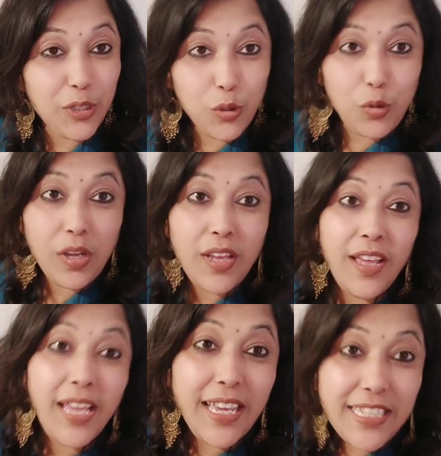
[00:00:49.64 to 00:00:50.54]
तो
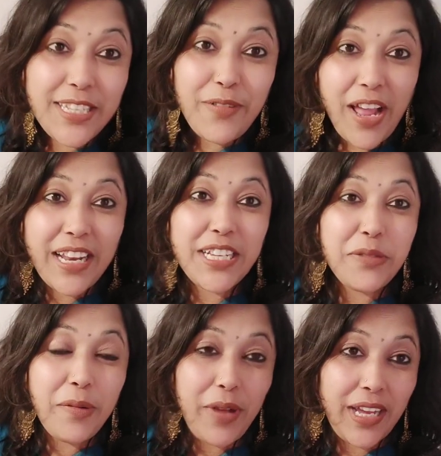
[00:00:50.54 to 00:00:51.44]
इस सवाल का
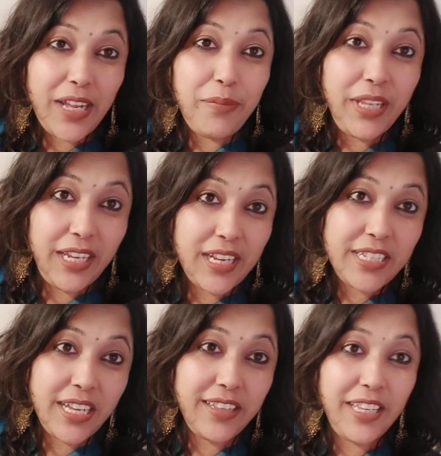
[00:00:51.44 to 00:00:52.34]
जवाब अगर आप देखना
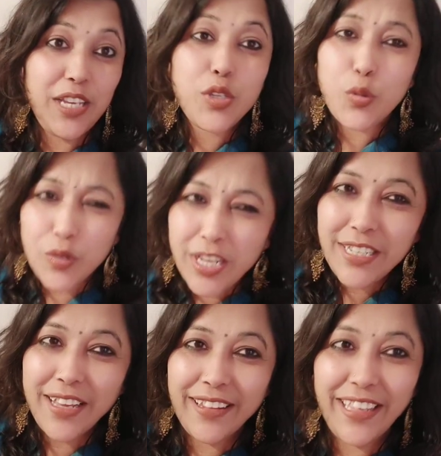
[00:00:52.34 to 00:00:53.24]
चाहते हैं सुनना
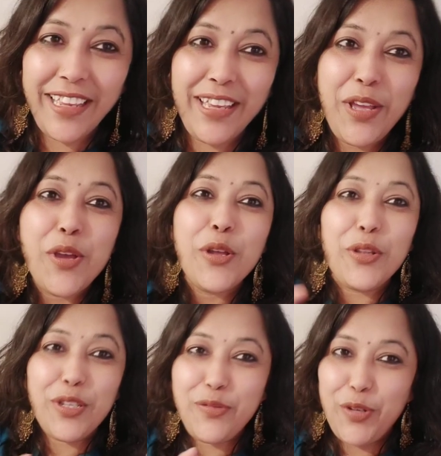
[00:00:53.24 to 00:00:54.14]
चाहते हैं तो
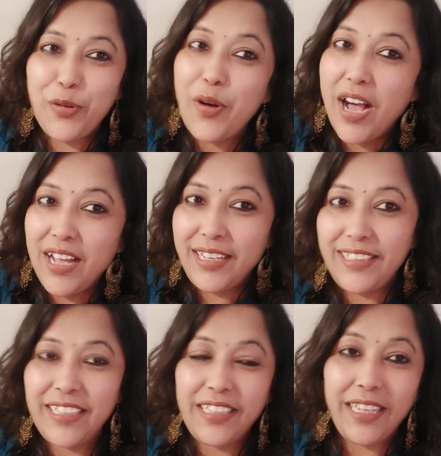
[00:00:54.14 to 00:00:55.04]
इस वीडियो को
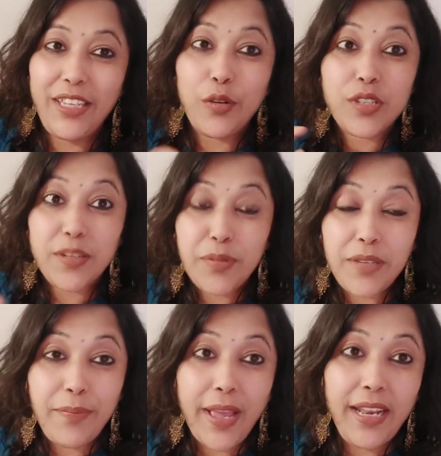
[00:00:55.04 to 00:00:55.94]
आखिरी तक देखिए और सबसे
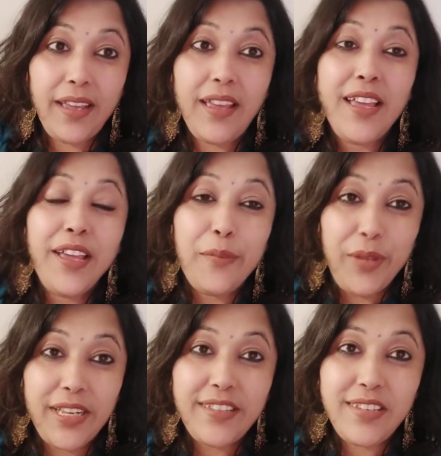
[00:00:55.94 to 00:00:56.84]
पहले
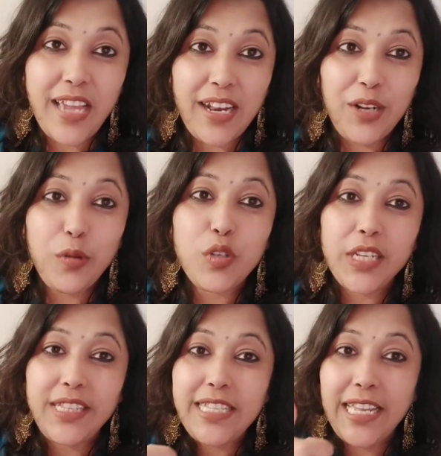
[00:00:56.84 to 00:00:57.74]
मेरे इस चैनल को
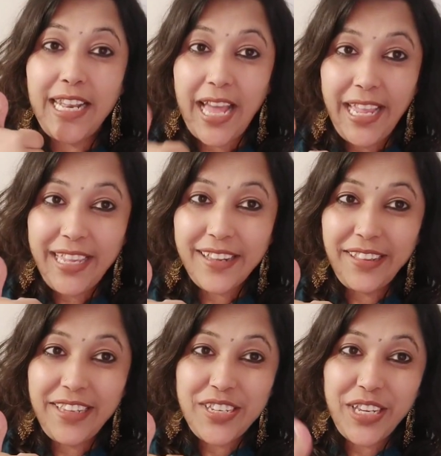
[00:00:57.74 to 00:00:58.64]
जल्दी से लाइक कर
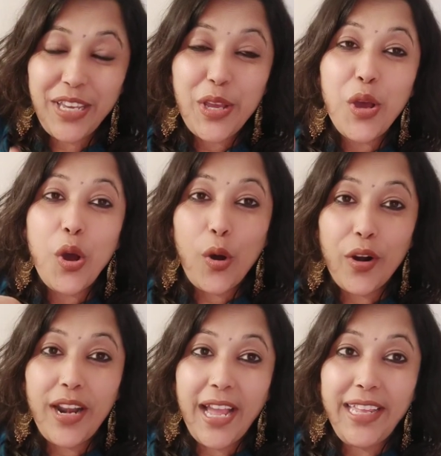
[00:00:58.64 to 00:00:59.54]
दीजिए
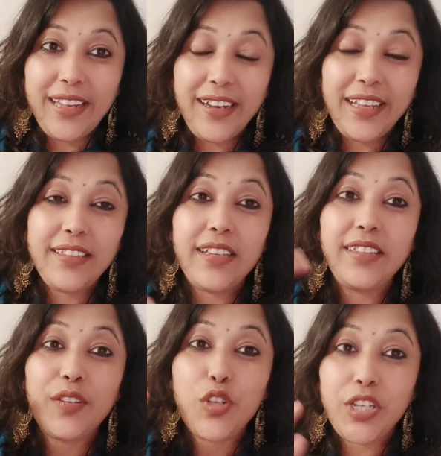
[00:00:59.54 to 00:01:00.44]
और लाइक करने के साथ
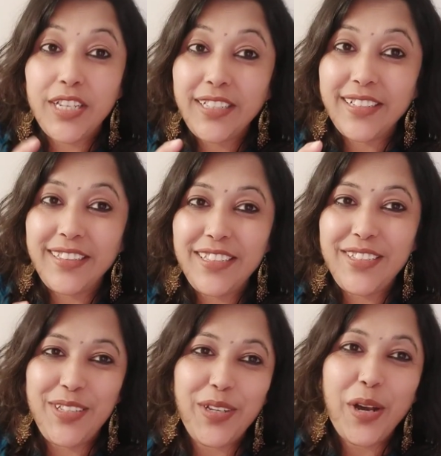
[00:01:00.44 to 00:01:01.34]
साथ शेयर कर
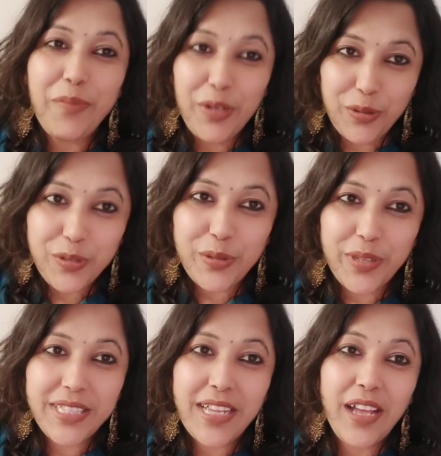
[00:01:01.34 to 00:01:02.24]
दीजिए अपने दोस्तों
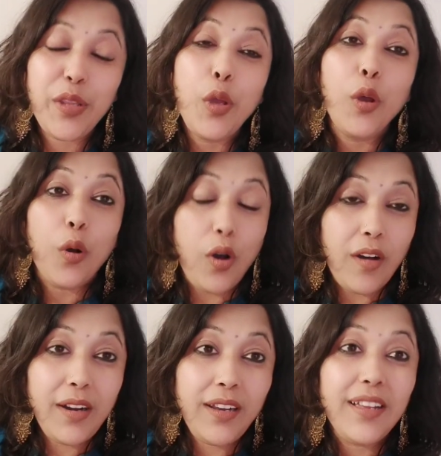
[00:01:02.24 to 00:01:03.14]
के साथ
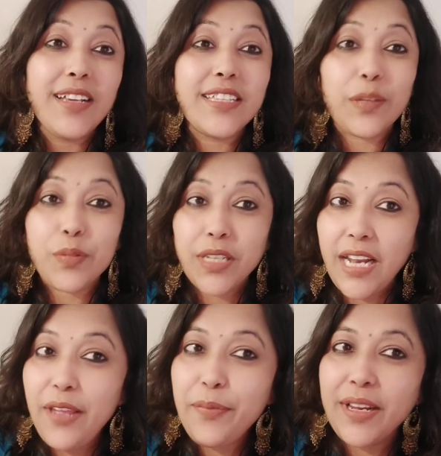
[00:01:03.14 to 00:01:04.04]
और सब्सक्राइब